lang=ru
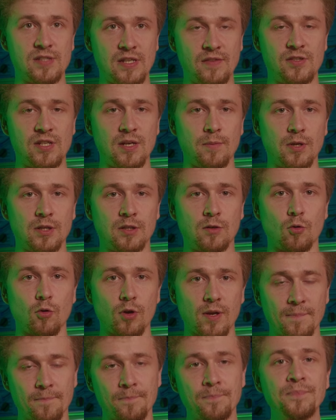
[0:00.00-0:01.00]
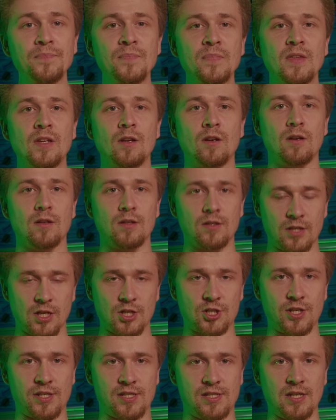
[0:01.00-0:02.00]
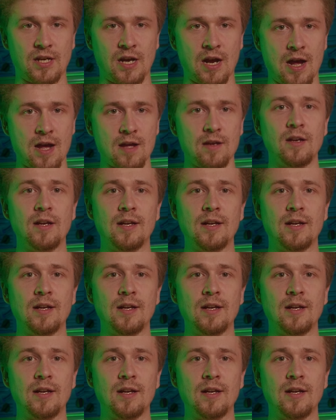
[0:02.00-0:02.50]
совсем откроем на 6К,